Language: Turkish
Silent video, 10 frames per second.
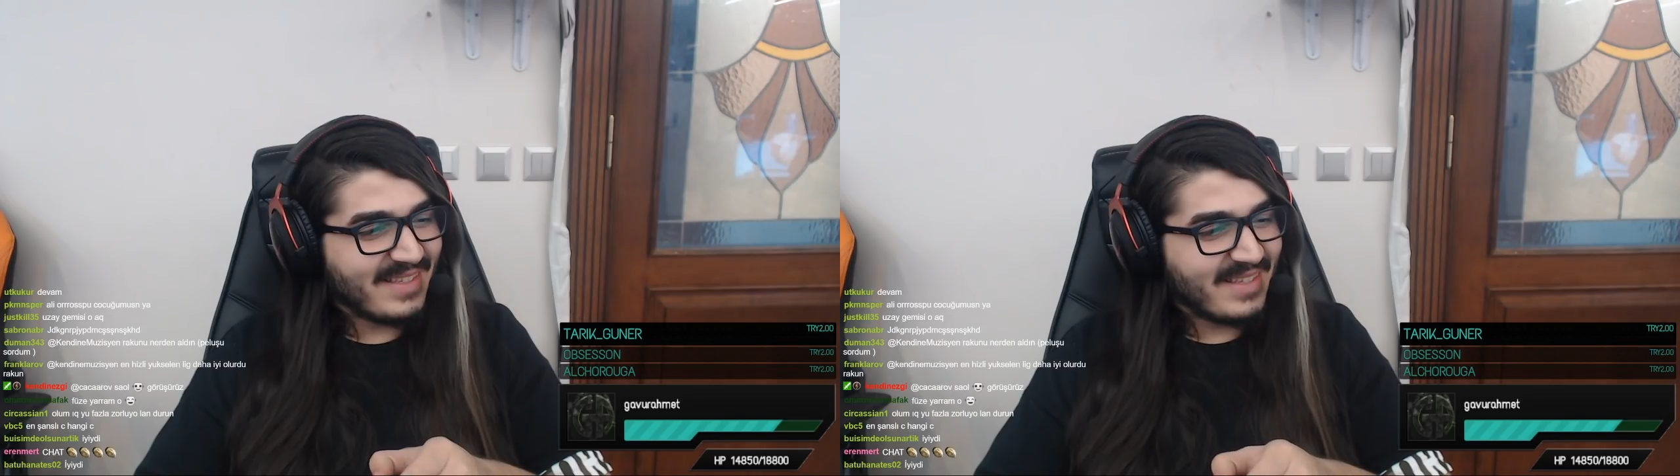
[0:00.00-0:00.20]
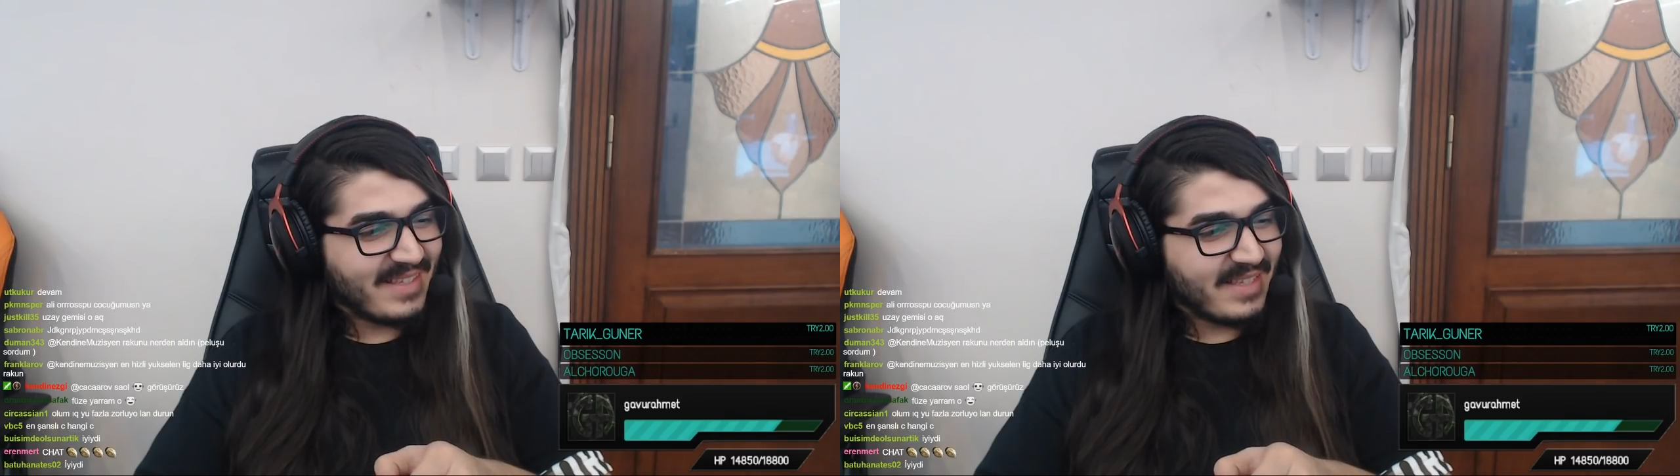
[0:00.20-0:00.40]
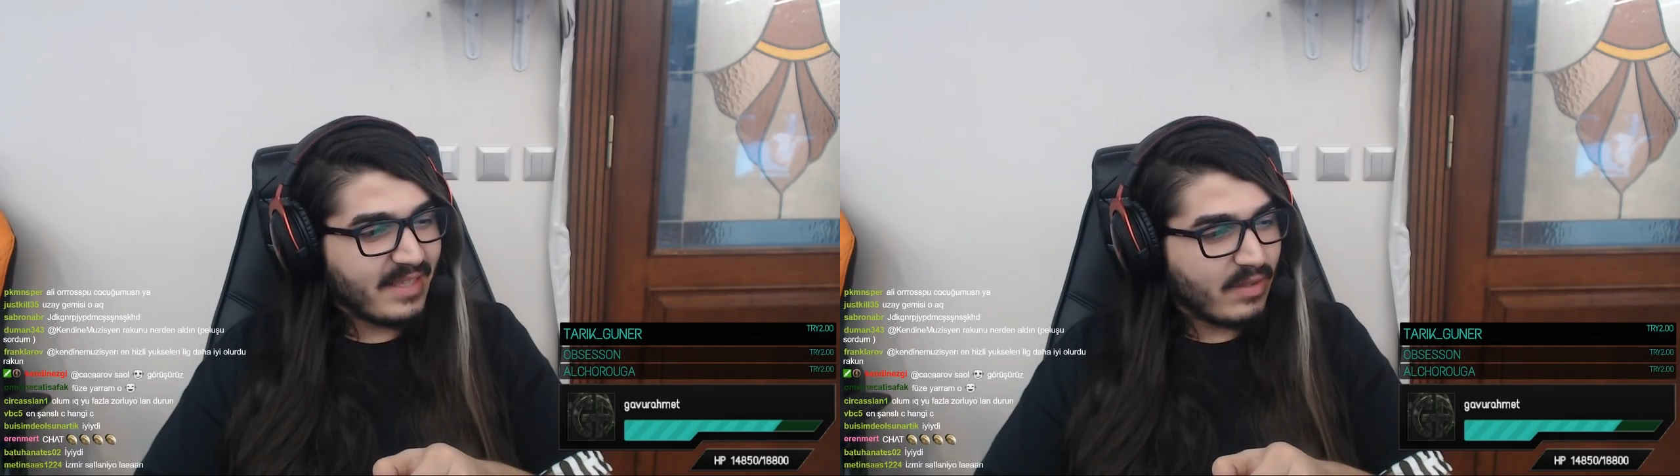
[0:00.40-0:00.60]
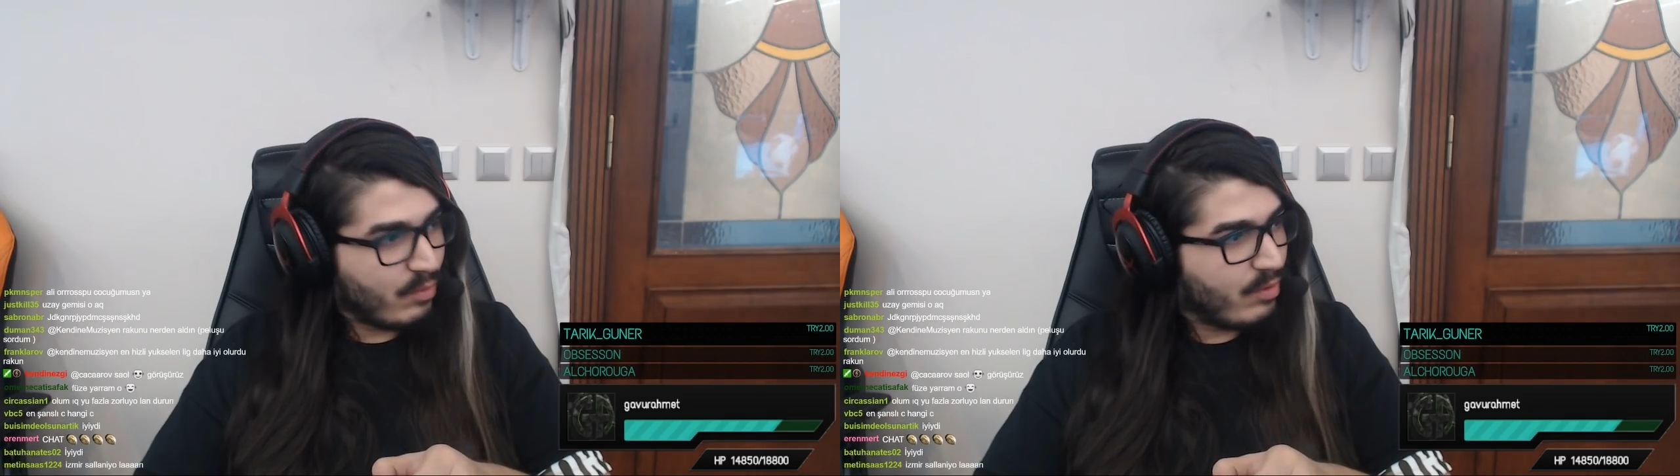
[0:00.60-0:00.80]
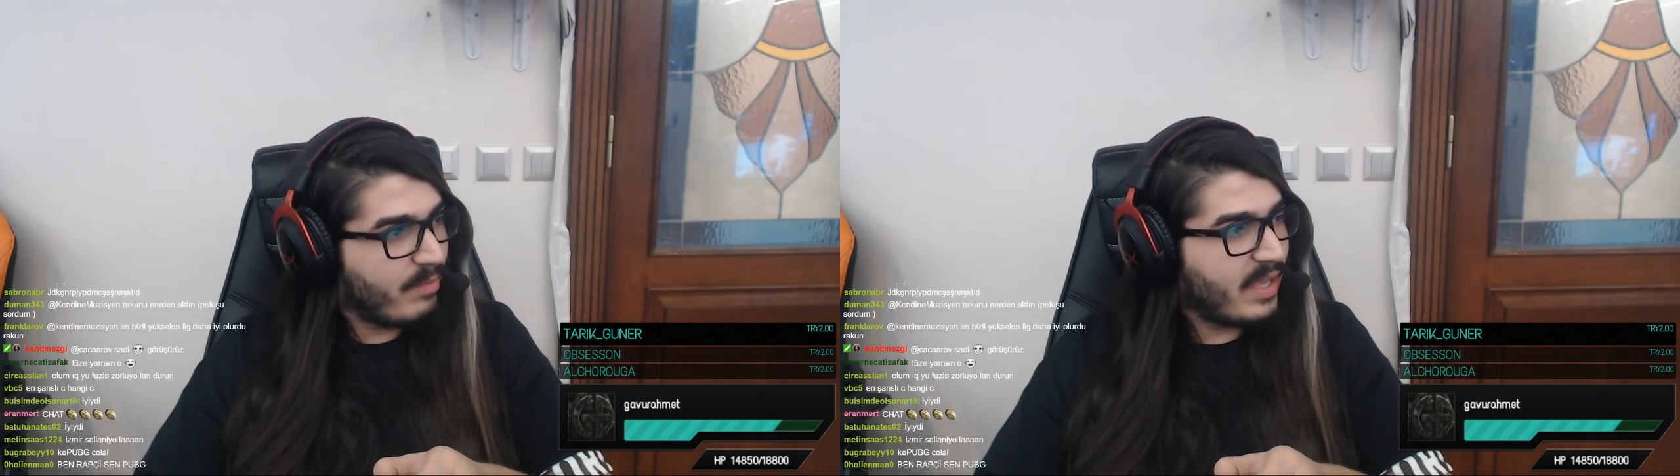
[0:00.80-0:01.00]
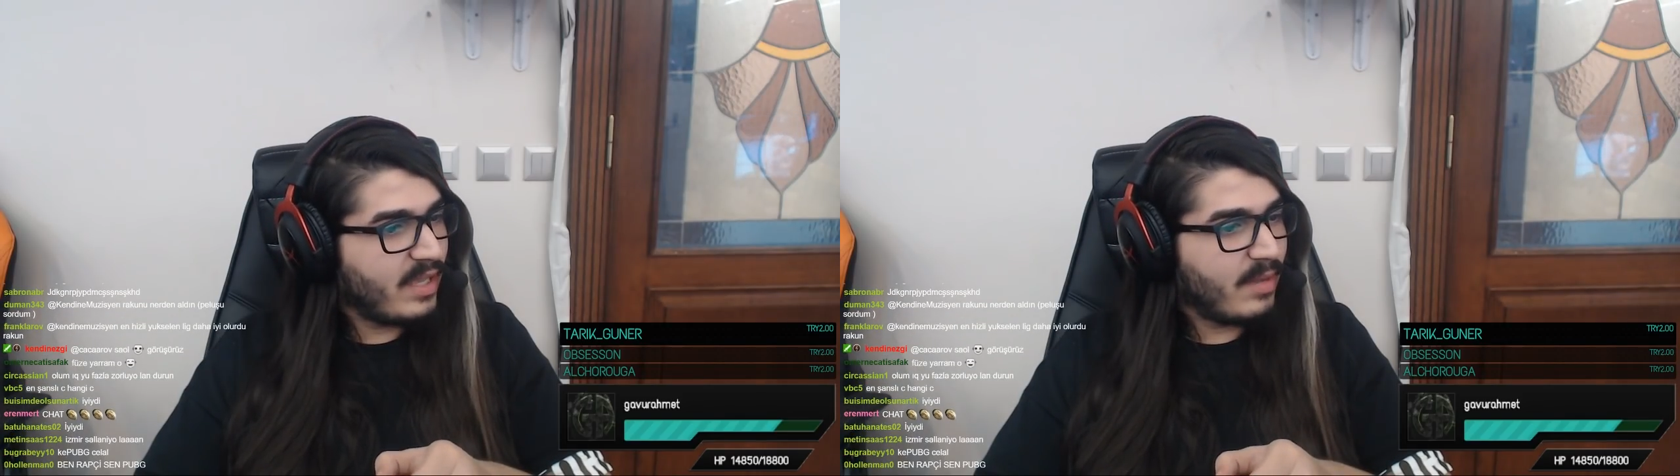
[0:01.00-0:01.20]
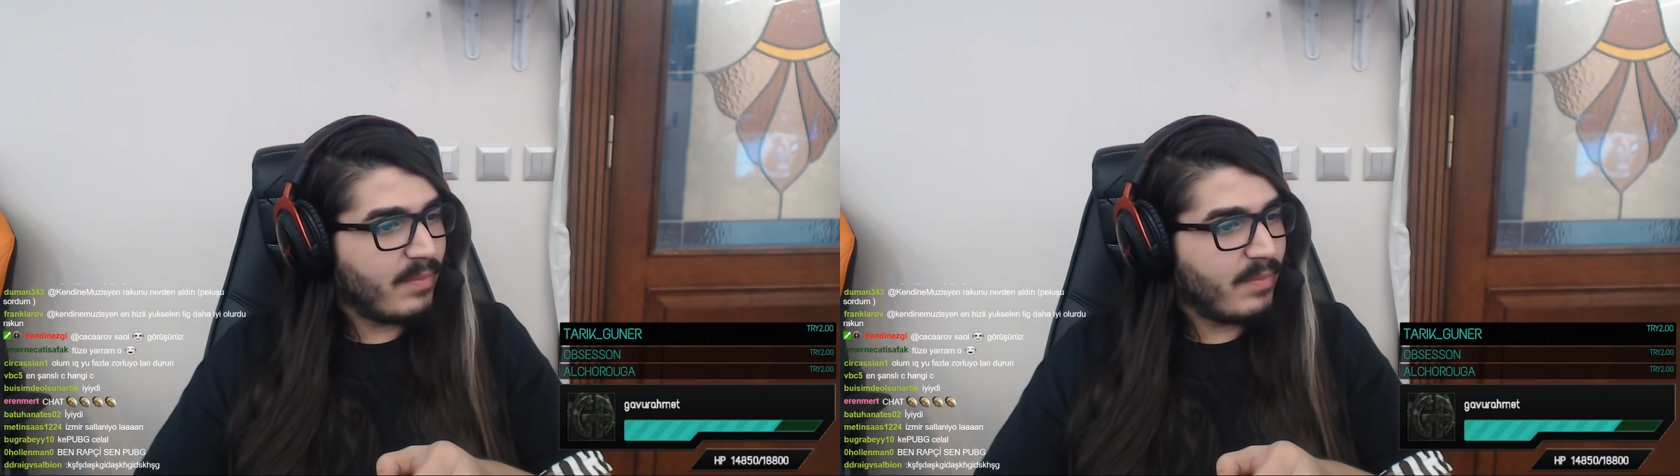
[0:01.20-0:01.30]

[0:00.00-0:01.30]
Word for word: olursun ha Oğlum bu ben arada.